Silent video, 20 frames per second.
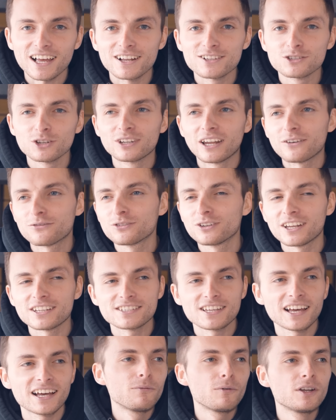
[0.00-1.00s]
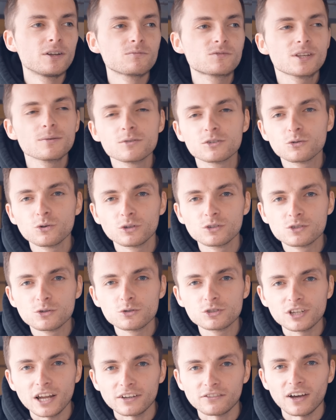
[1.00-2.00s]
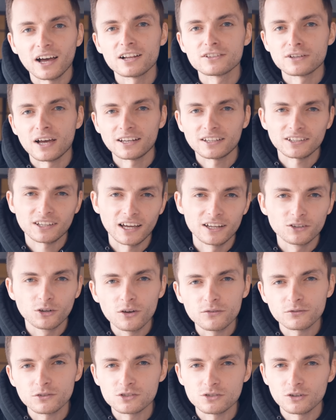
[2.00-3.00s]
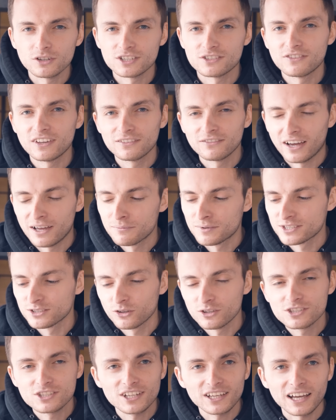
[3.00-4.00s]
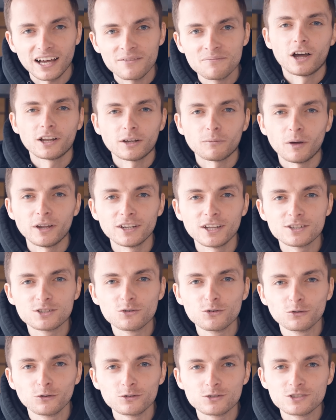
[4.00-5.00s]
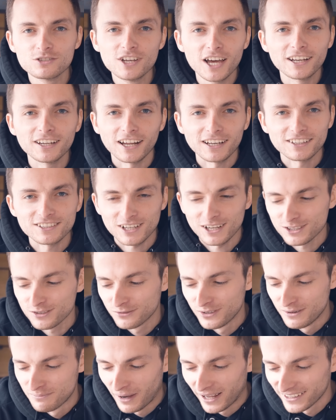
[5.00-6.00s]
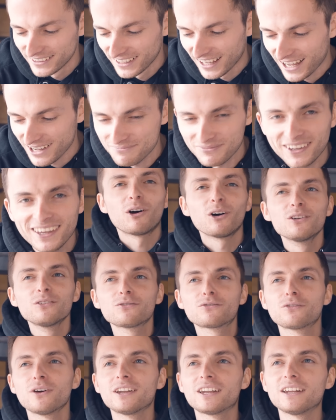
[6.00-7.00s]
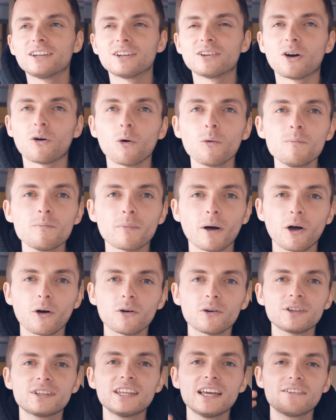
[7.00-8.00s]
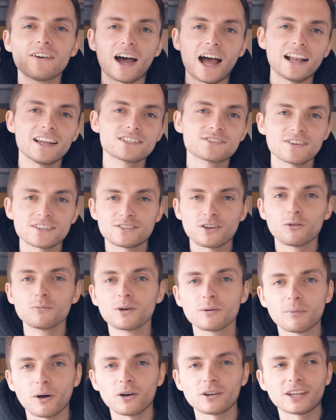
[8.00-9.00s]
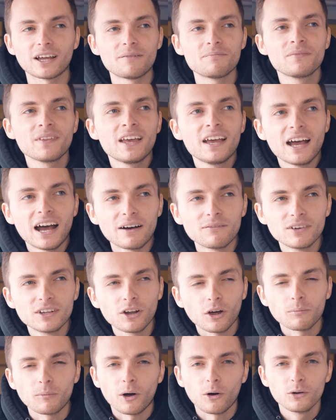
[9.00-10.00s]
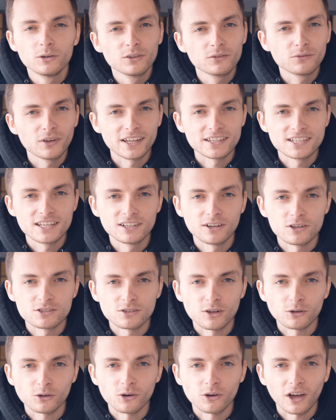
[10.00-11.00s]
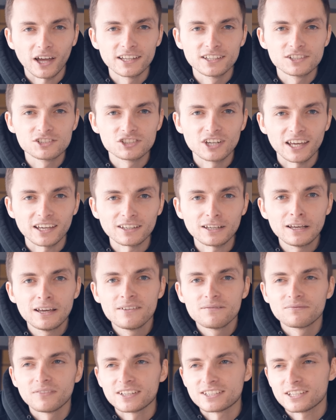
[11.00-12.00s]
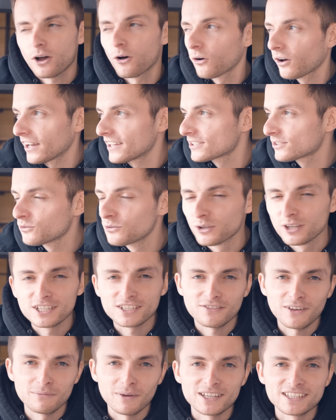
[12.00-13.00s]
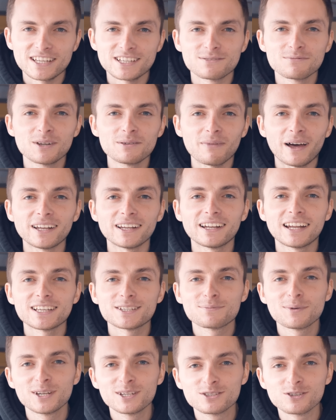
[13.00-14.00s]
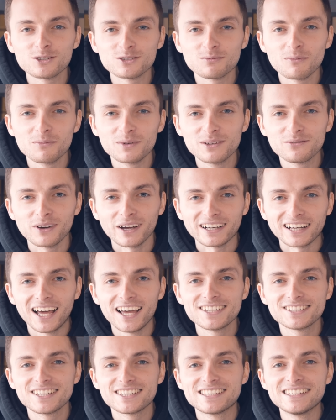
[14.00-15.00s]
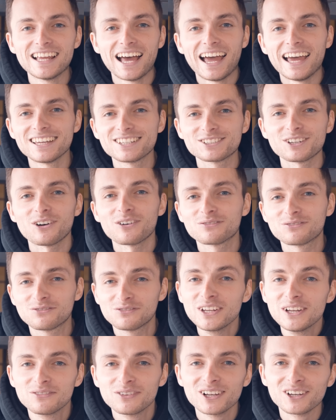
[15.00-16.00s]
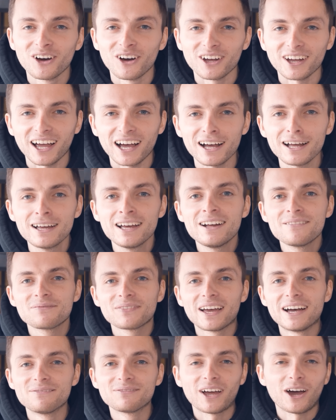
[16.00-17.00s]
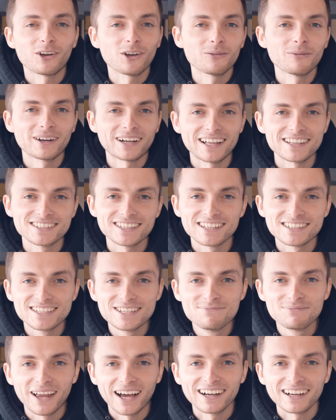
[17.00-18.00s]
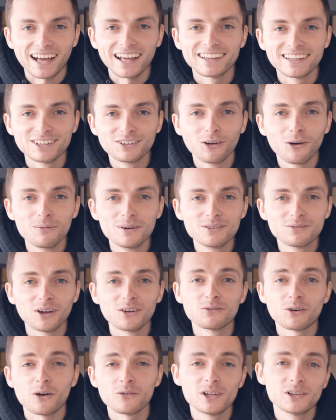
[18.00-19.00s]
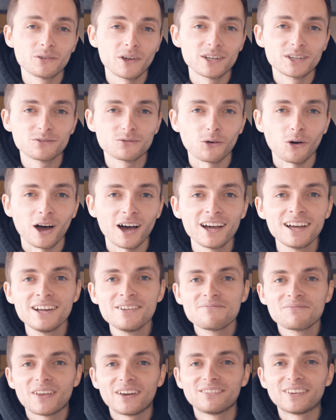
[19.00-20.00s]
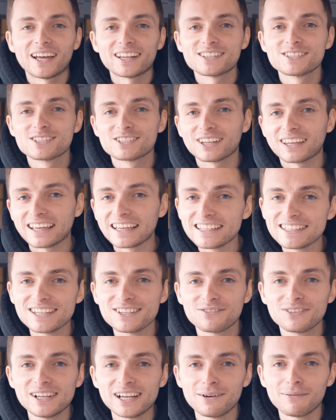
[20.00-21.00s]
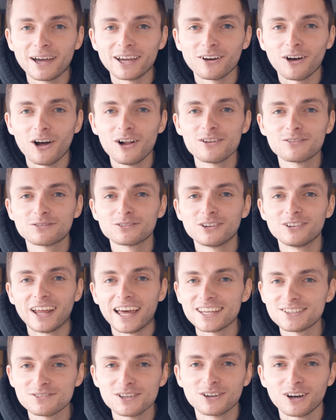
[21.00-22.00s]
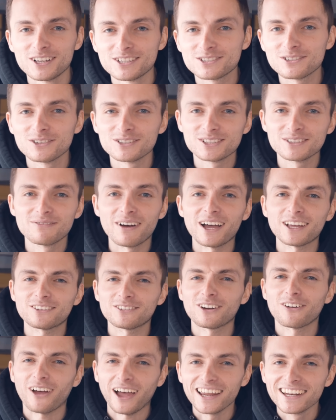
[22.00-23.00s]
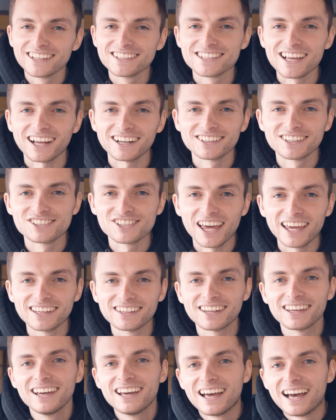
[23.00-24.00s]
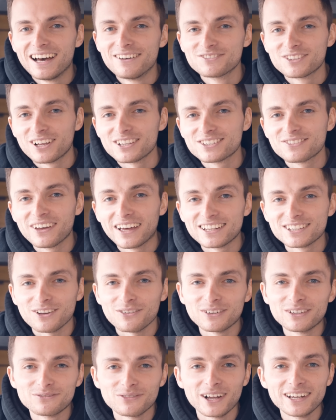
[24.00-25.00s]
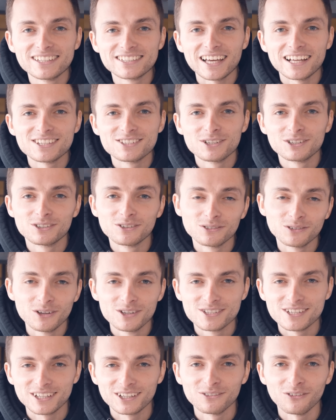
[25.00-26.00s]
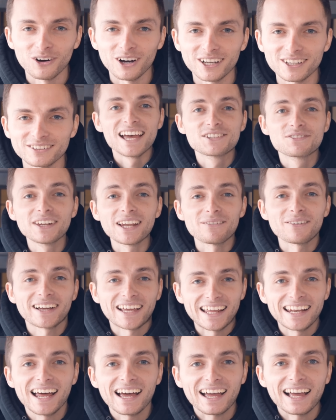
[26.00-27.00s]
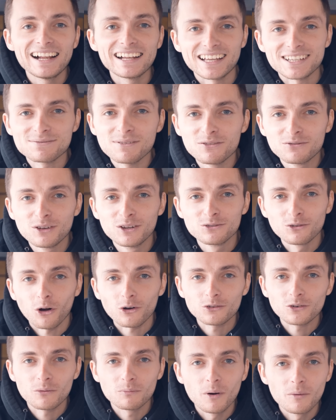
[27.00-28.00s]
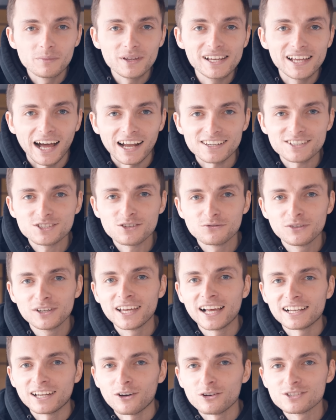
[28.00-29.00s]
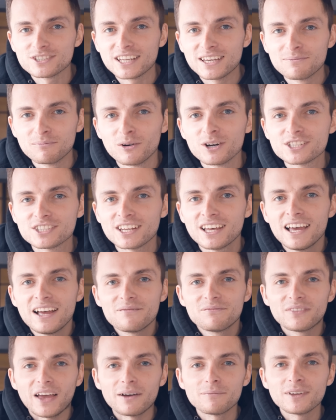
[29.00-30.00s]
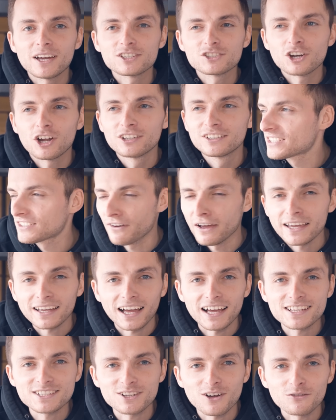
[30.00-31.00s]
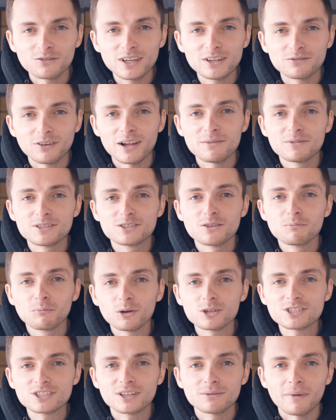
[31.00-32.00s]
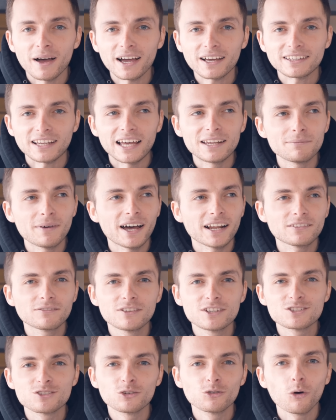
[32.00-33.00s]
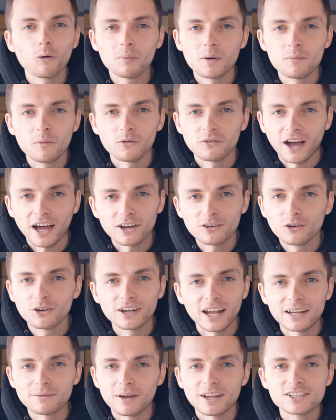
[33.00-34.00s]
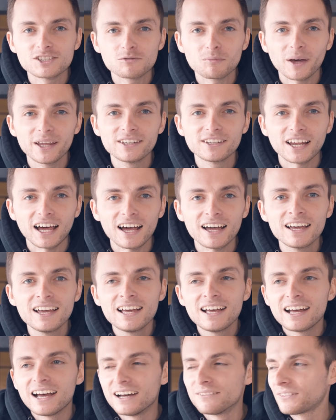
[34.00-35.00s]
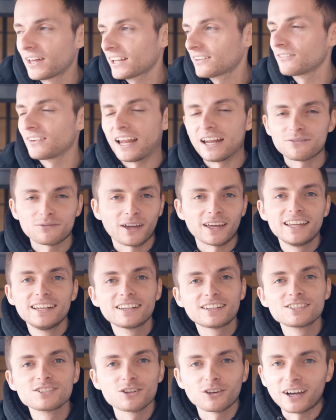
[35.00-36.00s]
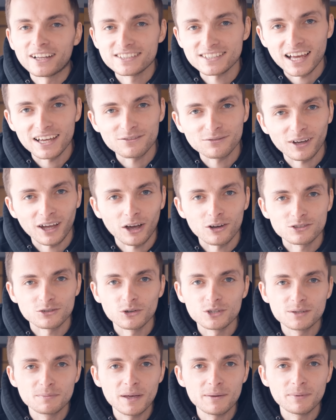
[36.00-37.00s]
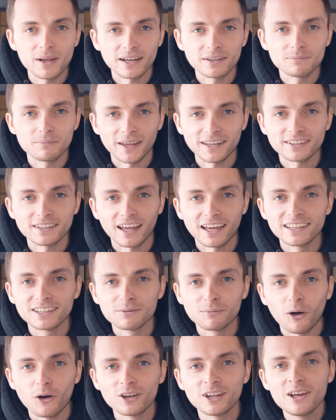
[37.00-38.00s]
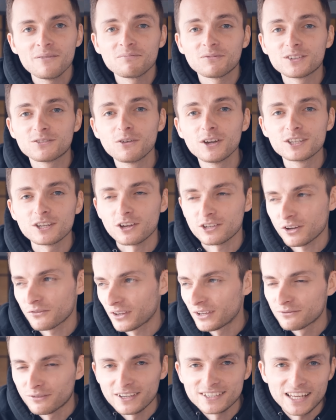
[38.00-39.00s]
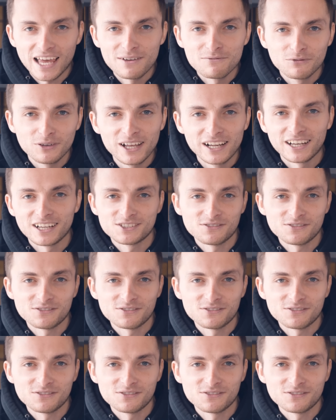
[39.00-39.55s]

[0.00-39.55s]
Also dafür, dass er in einem ziemlich guten Zustand war, also hatte keinen TÜV und so, deswegen war er ein bisschen günstiger. Hat am Ende jetzt gut funktioniert, hat nicht allzu viele Pannen gehabt. Und für den Umbau, hier alles, was wir umgebaut haben, haben wir nochmal ungefähr 10.000 Euro reingesteckt. Was auch echt gut ist, wenn man es jetzt mit einem anderen Expeditionsmobil vergleicht, die sind ja echt oft viel, viel teurer. Ähm, da auch nochmal ganz, ganz lieben Dank an den Tobi von Fobil24. Ähm, der hat uns richtig viel dabei geholfen und echt viel kostenlos gemacht und auch einige Sachen geschenkt. Ähm, sonst wäre es auf jeden Fall nicht ganz so günstig geworden. Ich finde aber generell, dass man für ein Roadtrip-Mobil gar nicht so viel Geld ausgeben muss. Wir haben ja schon zwei Reisen auf jeden Fall mit so einem Bus gemacht. Einmal hatten wir so einen Opel Movano und einmal einen Sprinter. Ähm, da hatten wir einfach hinten so ganz einfach aus USB-Platten Betten reingebaut. Das würde ich euch auf jeden Fall sehr empfehlen.